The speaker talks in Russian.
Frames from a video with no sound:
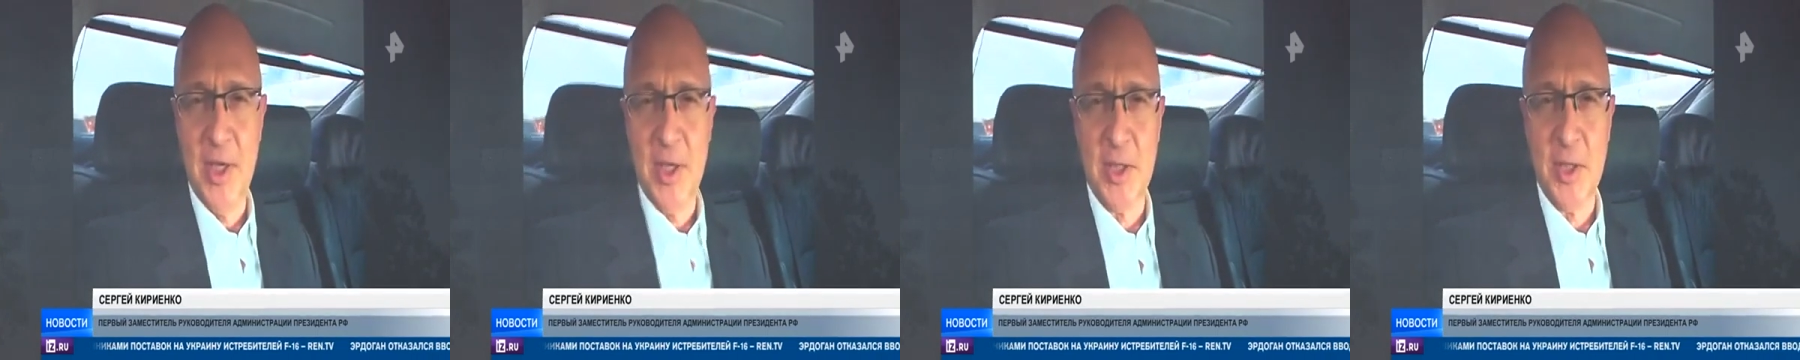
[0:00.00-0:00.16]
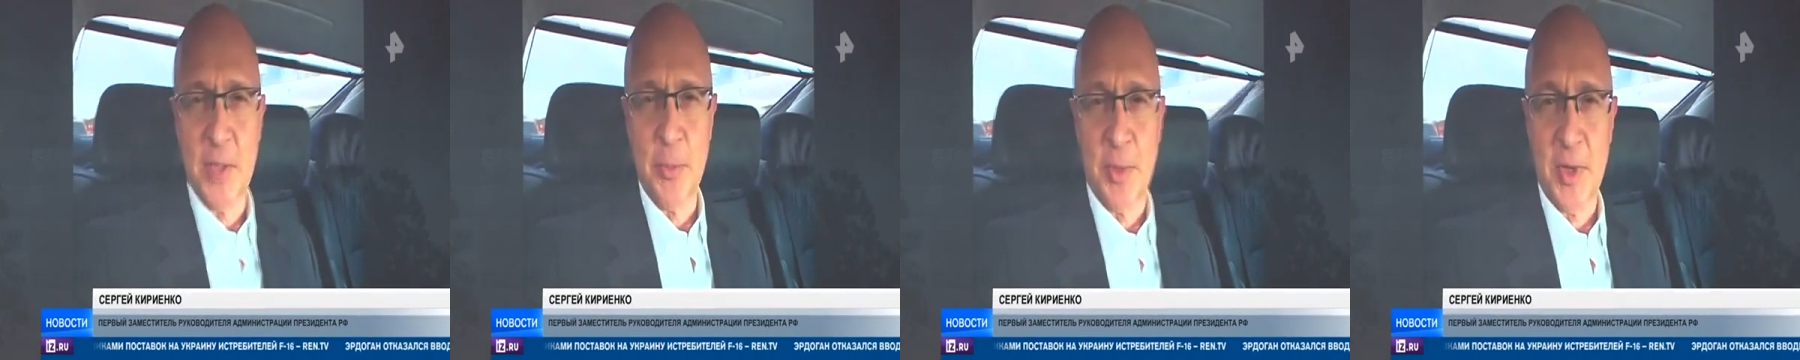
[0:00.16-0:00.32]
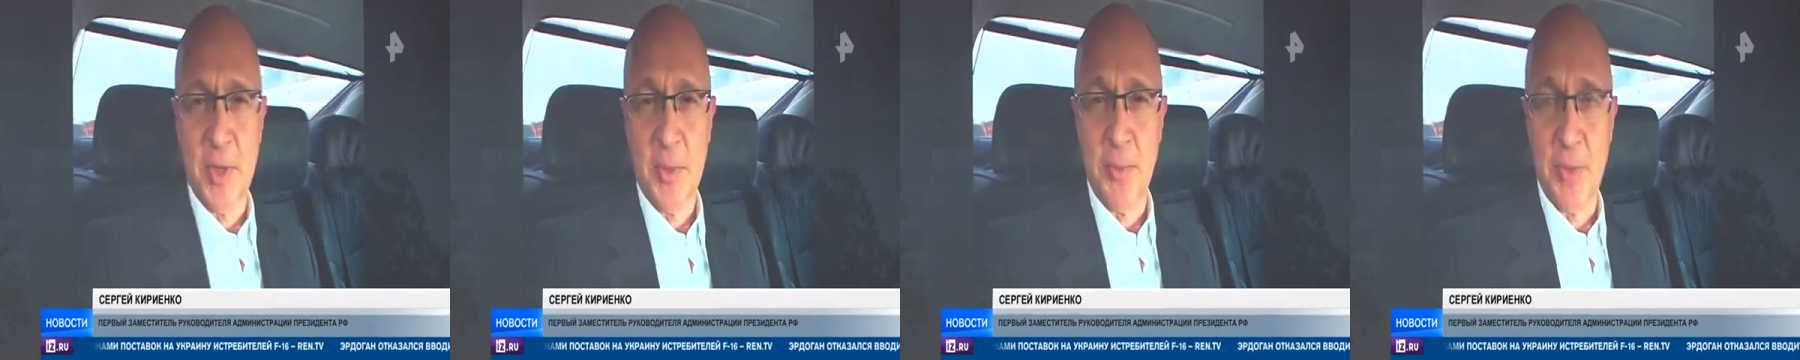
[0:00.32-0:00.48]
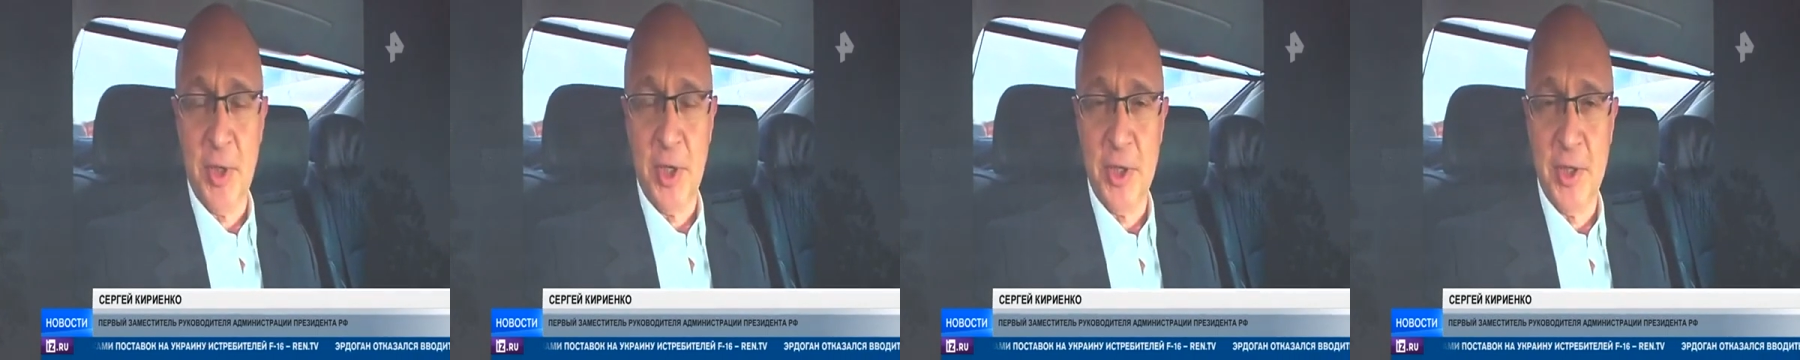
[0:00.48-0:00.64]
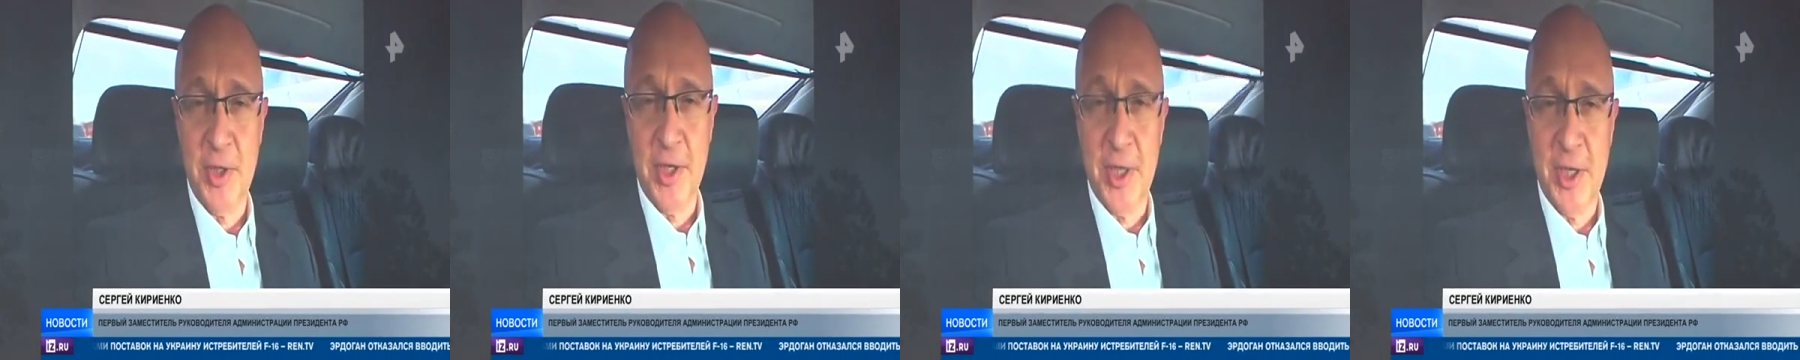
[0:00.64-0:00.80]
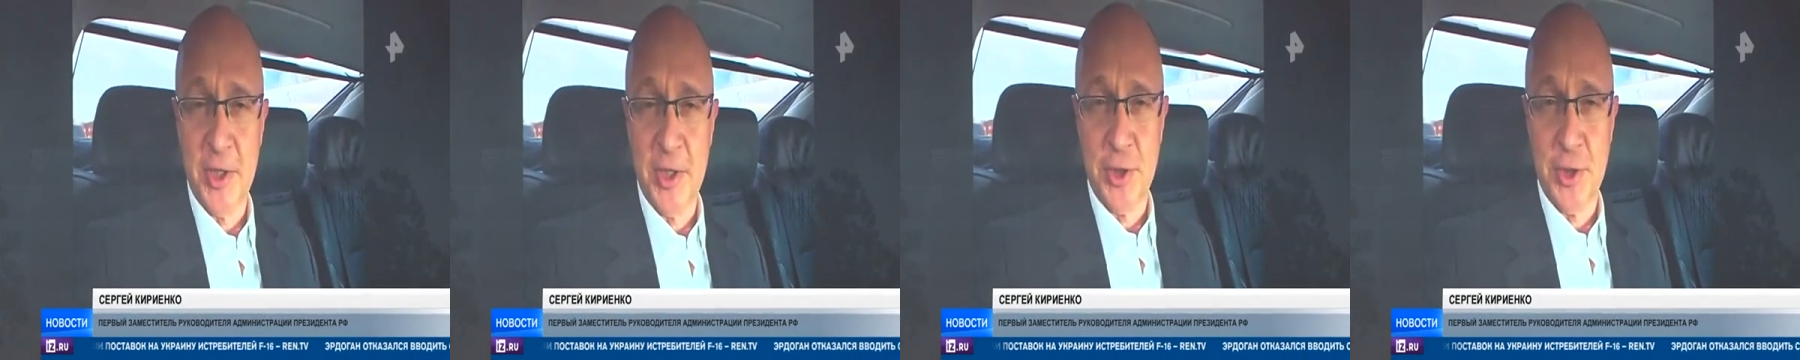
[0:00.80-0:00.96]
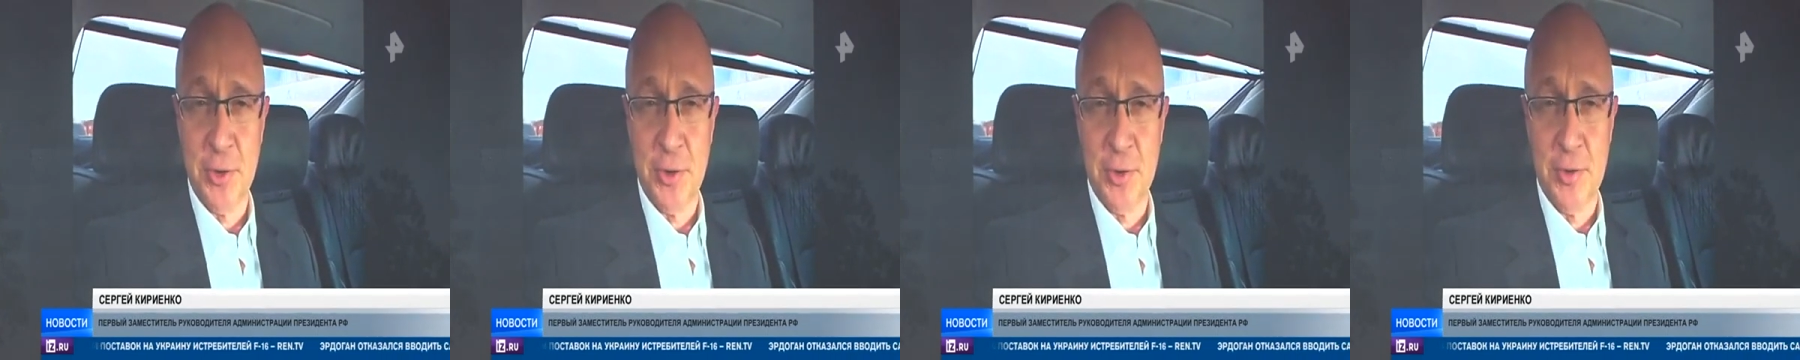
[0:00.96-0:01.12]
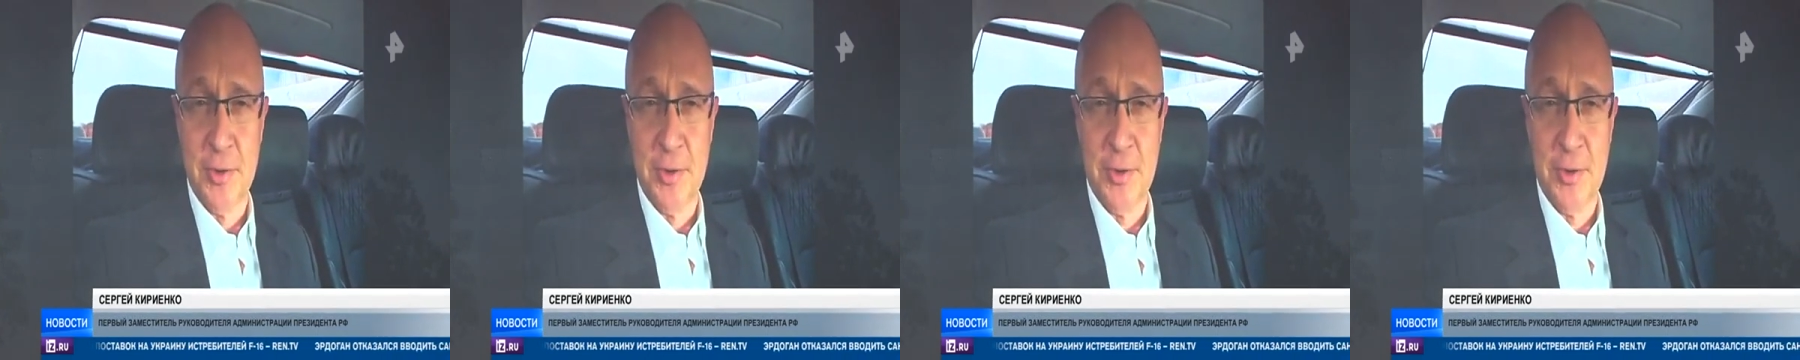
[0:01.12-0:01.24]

про передачу